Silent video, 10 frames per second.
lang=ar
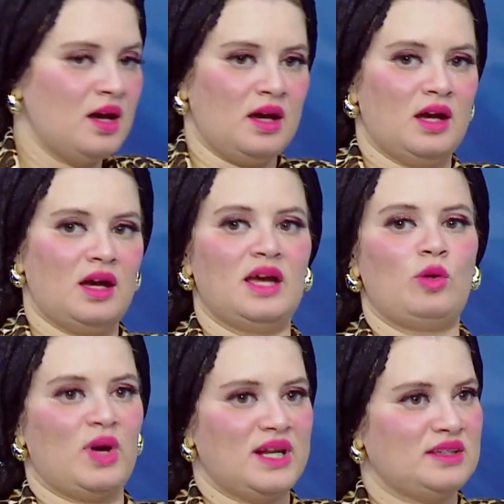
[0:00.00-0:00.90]
آه
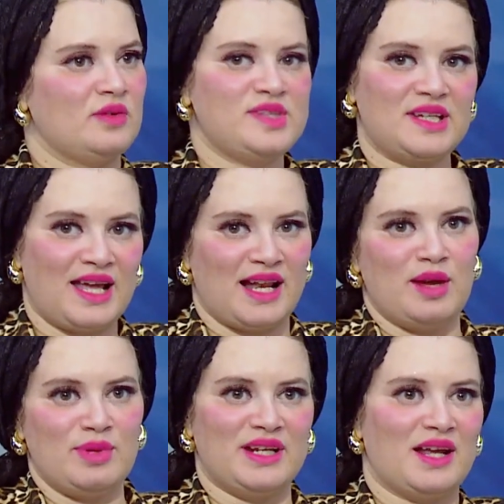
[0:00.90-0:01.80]
الولد نفس
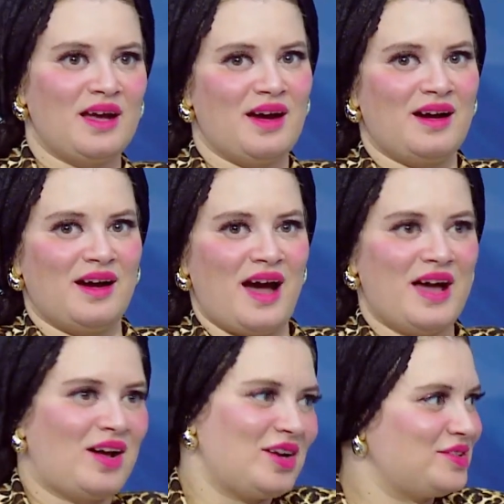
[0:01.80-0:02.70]
الكلام ان انا
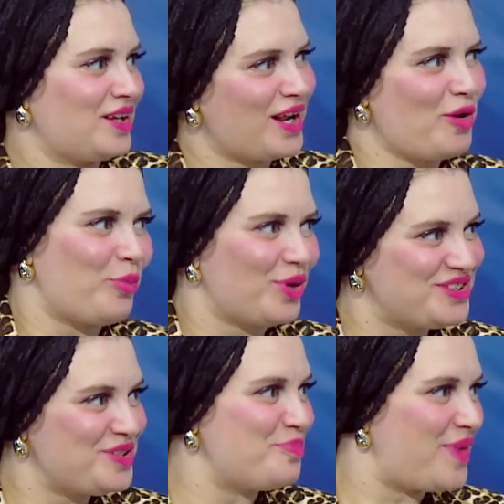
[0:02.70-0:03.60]
هنهزر انا
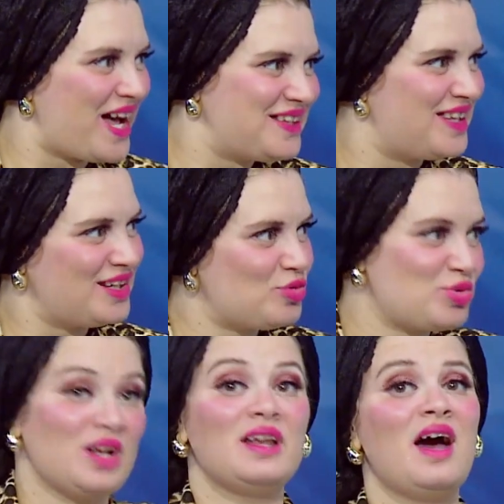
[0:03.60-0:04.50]
ومراتي بمخدريش
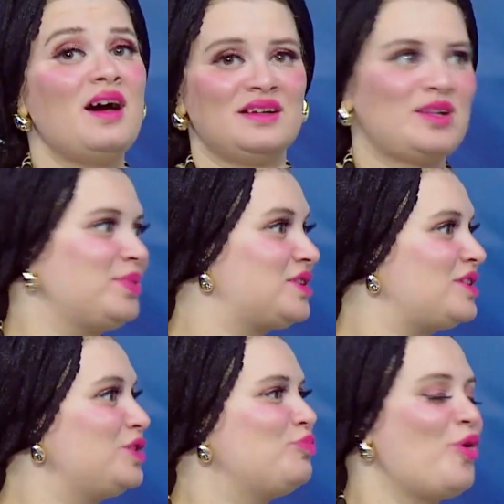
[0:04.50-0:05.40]
مش لا ده
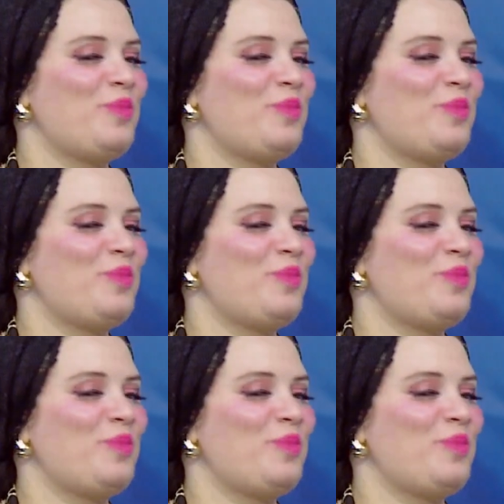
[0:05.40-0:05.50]
بيتصدموا